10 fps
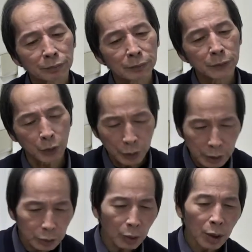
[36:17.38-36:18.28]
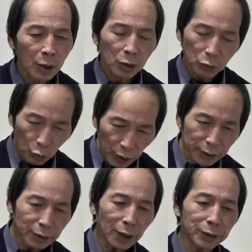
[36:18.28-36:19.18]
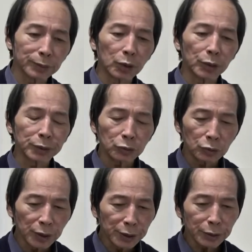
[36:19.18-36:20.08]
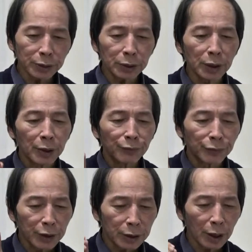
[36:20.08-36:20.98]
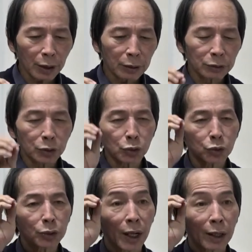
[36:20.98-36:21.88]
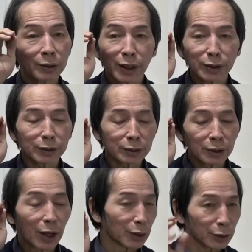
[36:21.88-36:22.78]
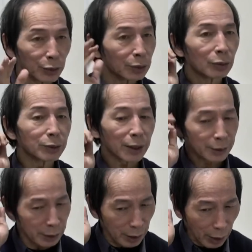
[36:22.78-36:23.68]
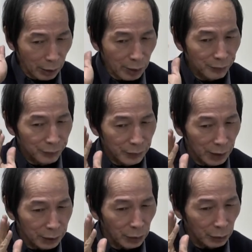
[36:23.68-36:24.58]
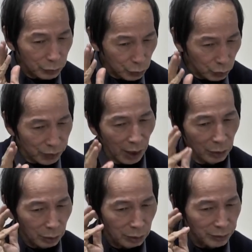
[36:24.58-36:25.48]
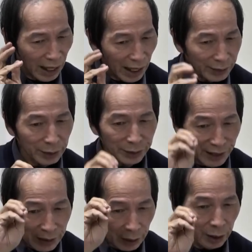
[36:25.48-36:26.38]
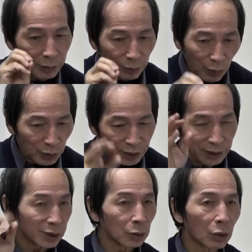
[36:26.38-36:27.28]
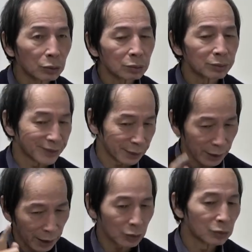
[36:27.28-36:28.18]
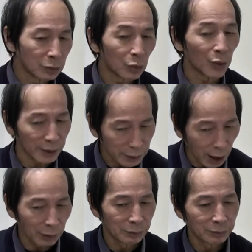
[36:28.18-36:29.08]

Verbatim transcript: 有的人说闻要什么闻？闻就是你要入了类似耳根圆通一样，你要能够入到他的那个般若性空，你才闻到，